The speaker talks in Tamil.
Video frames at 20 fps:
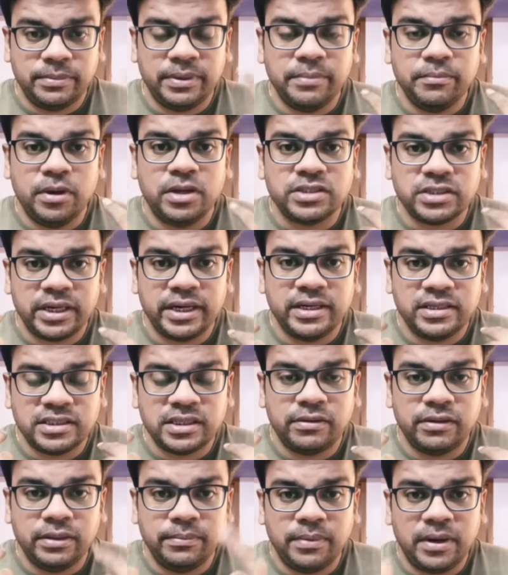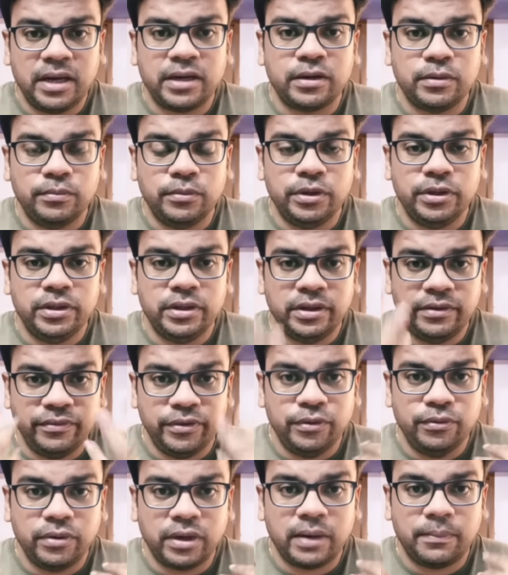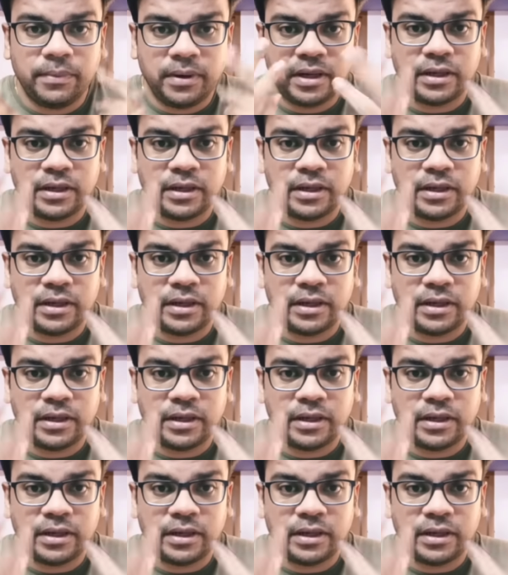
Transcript: பிக் பாஸ் ஆடியன்ஸாக வந்து பார்க்கும் பொழுது ரிவ்யூவராக